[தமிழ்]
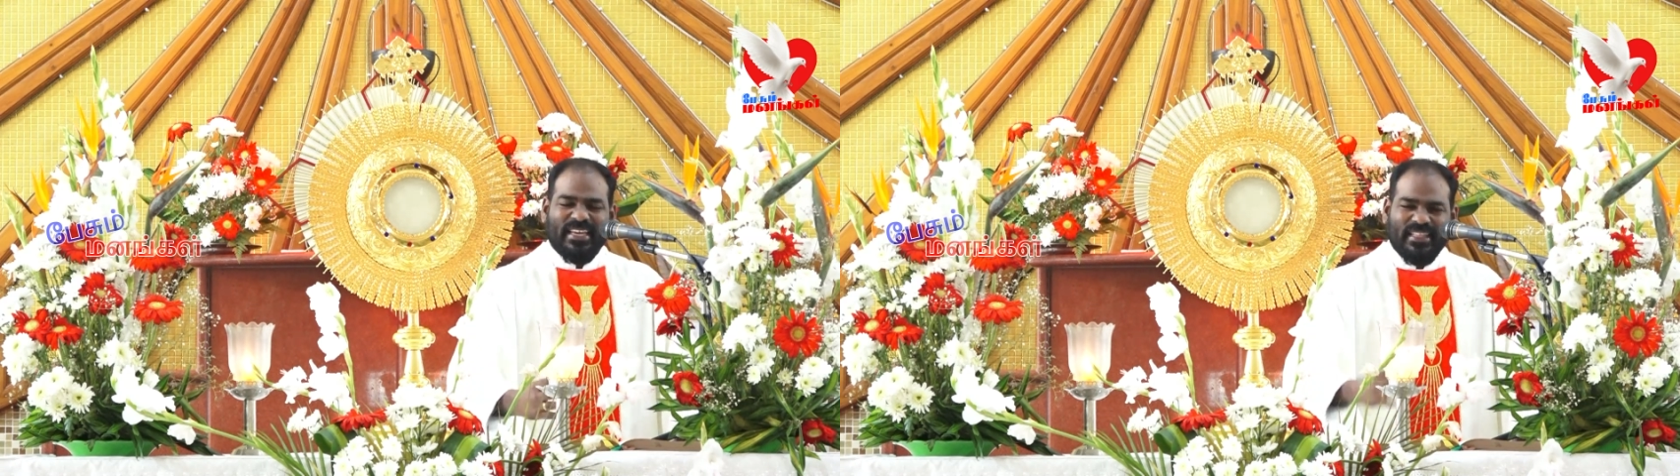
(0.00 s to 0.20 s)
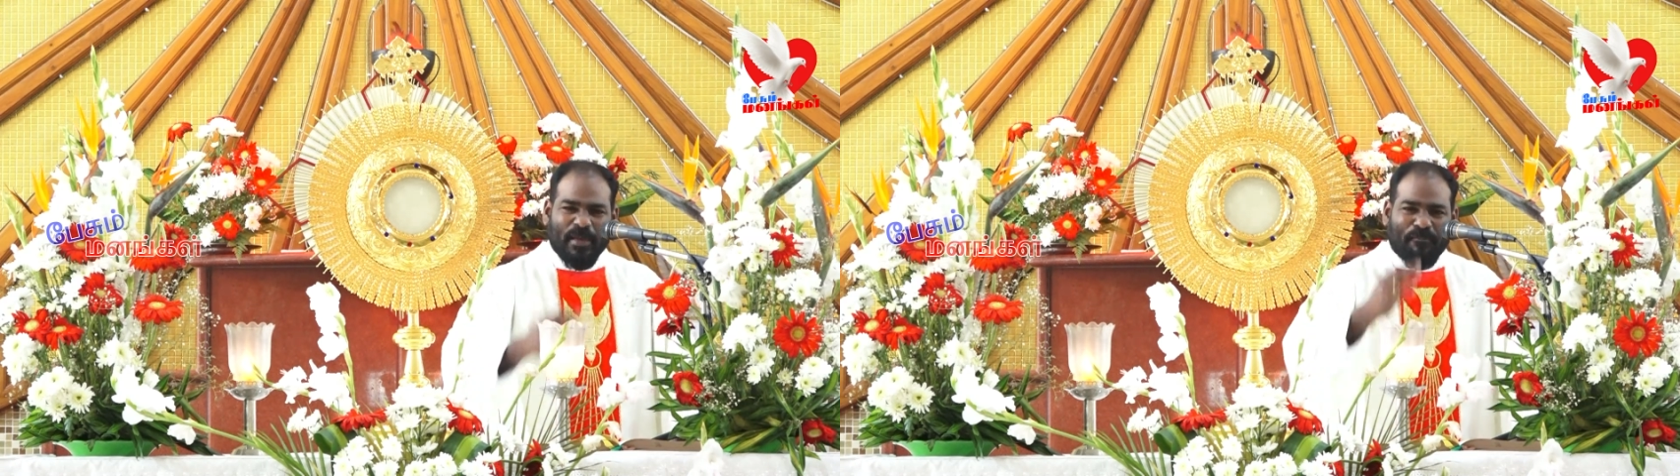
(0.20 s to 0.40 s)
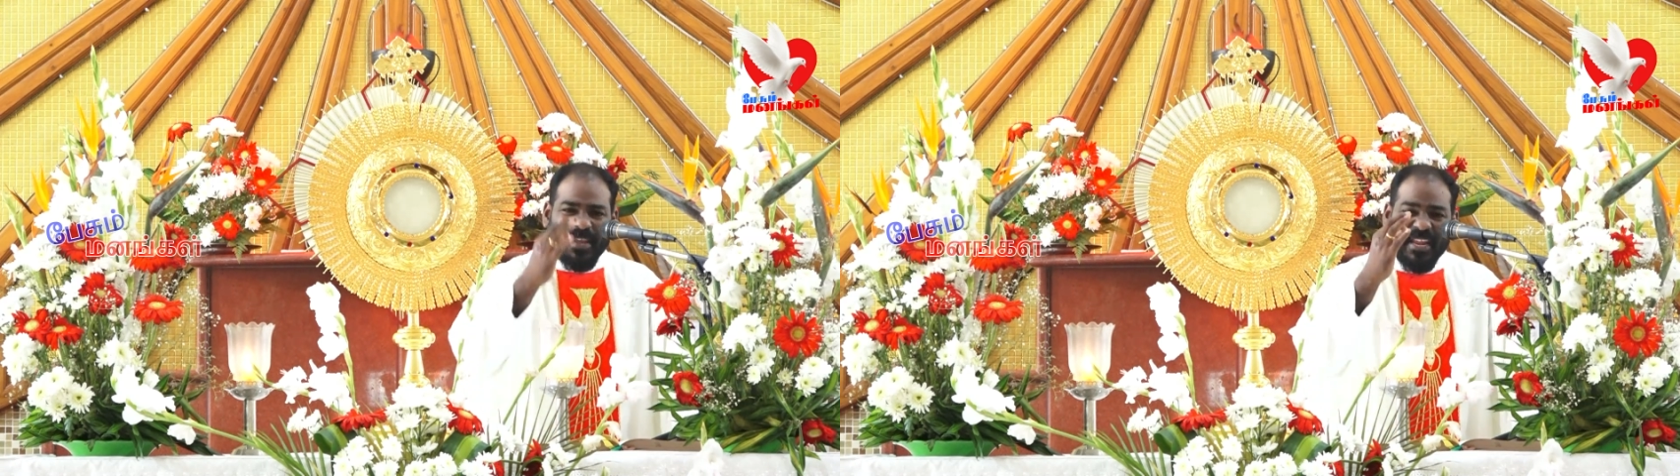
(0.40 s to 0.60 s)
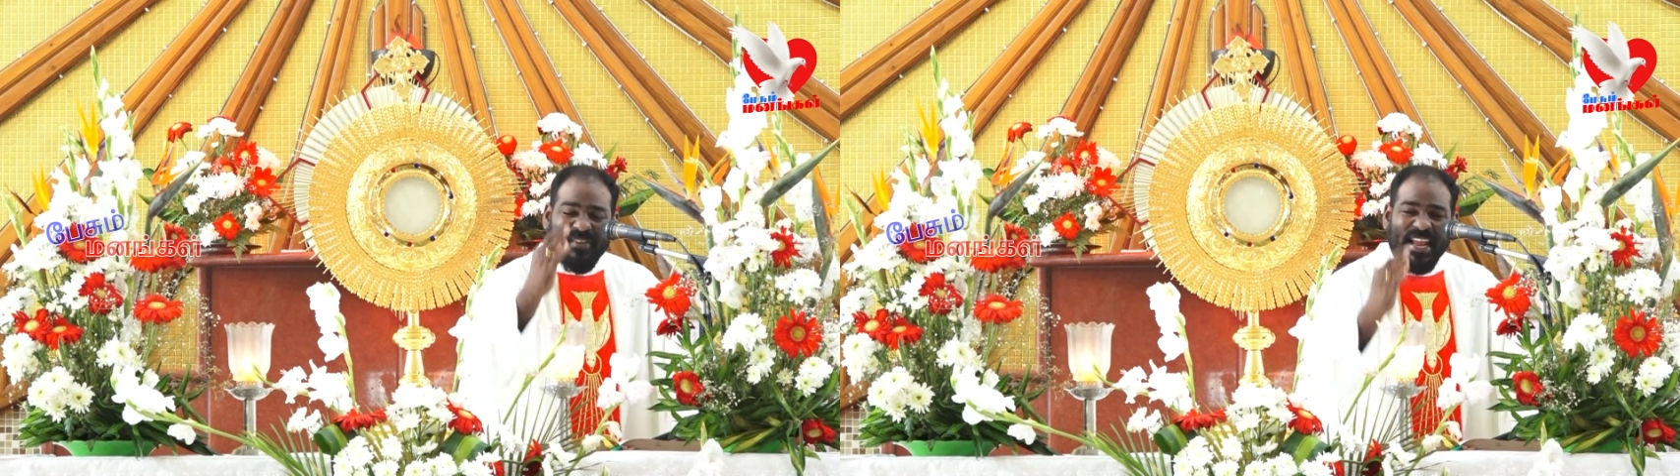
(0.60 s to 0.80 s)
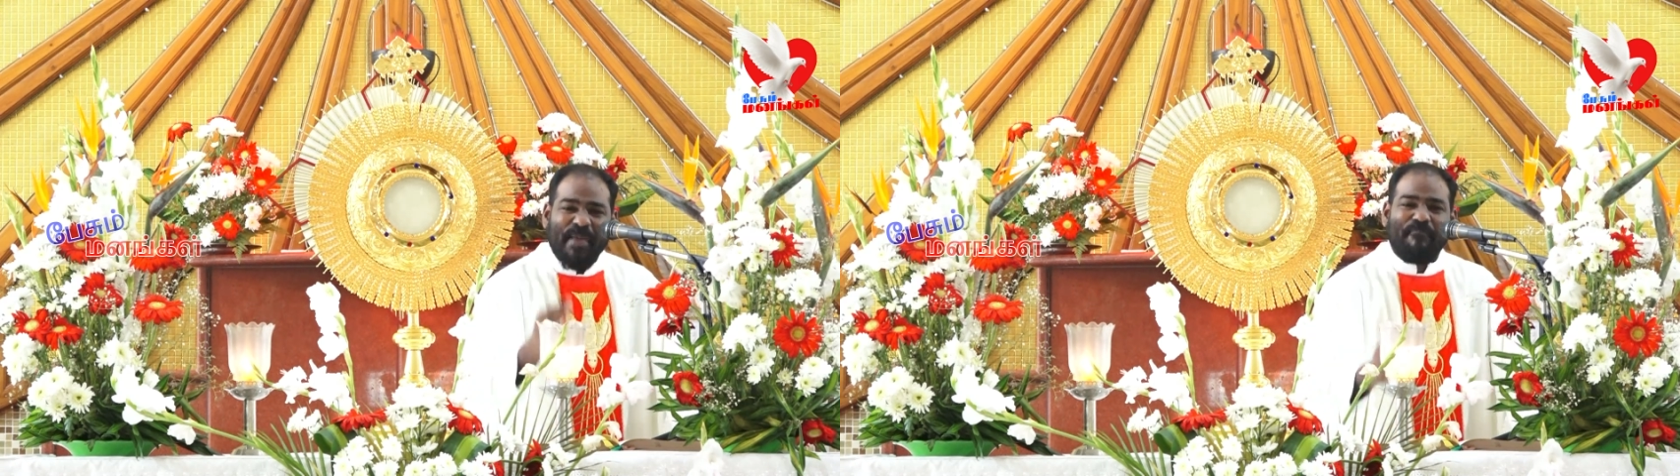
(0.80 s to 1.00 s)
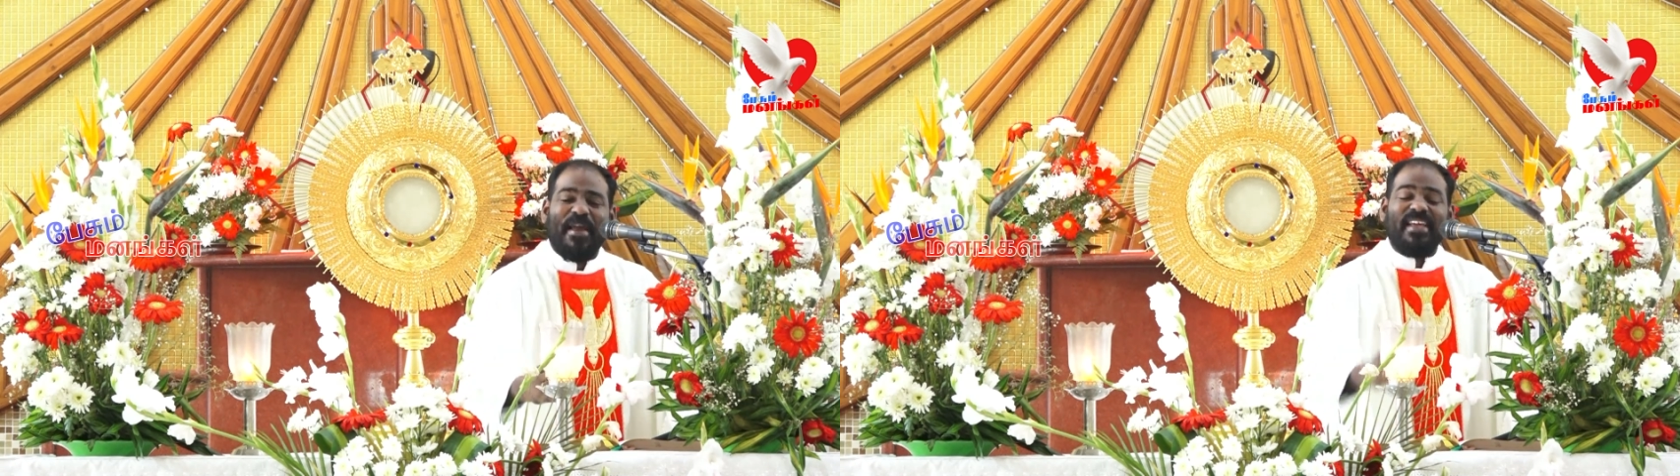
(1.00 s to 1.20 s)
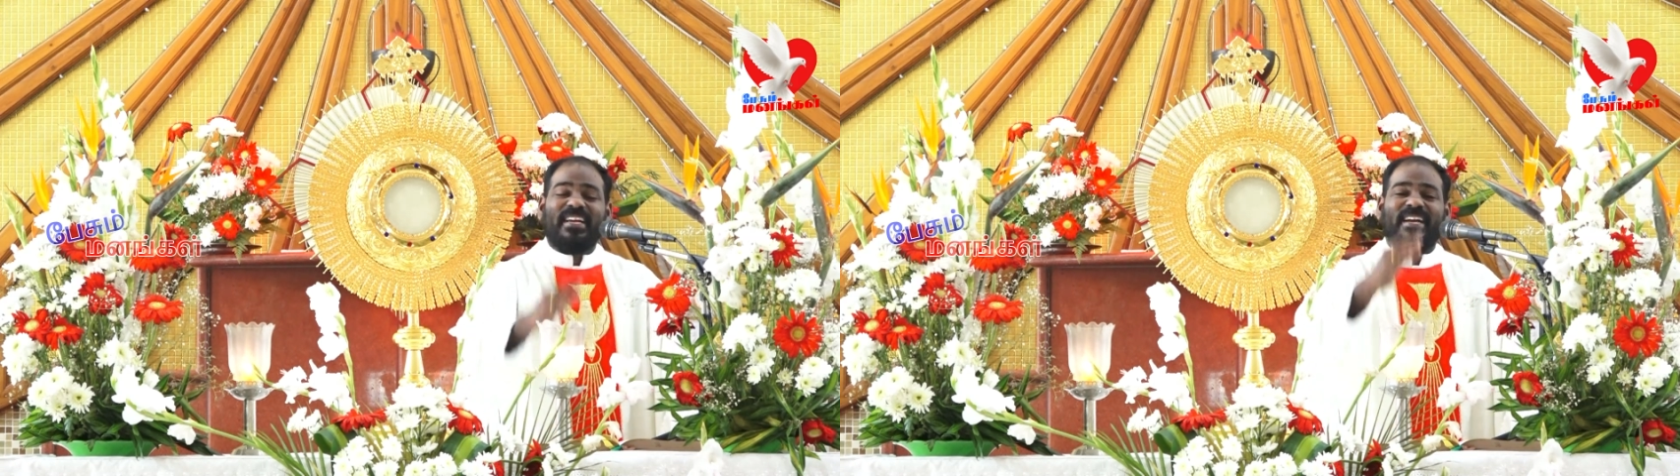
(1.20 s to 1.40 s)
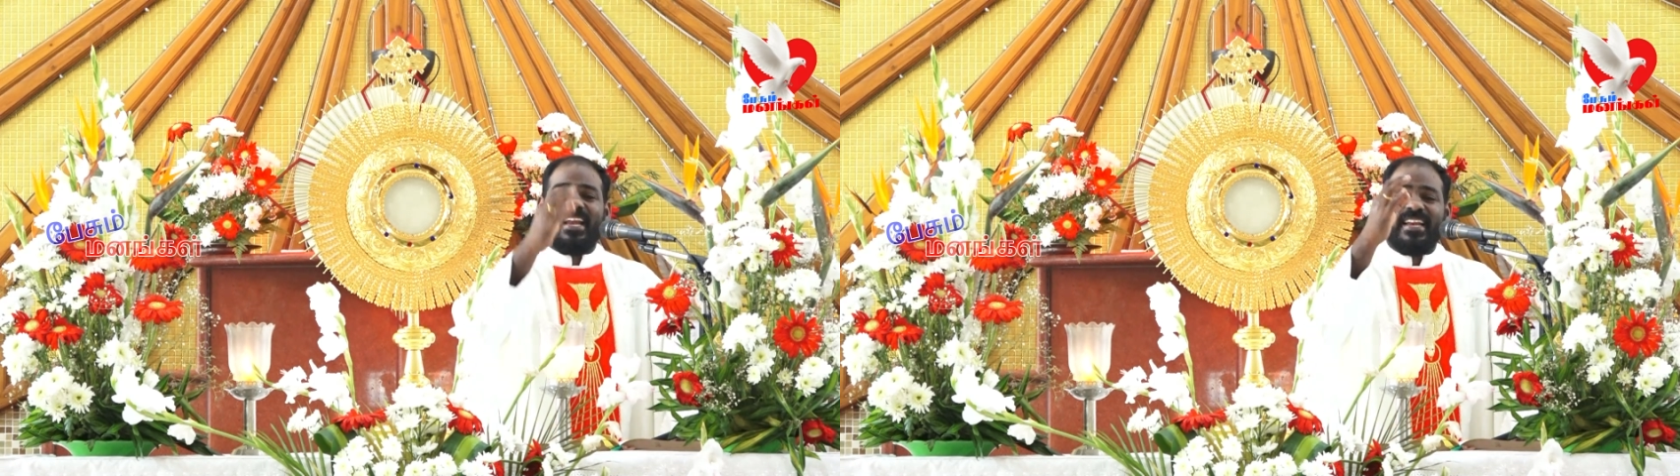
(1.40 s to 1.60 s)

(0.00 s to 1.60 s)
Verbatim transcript: இந்த பிரிவினை பேதங்கள்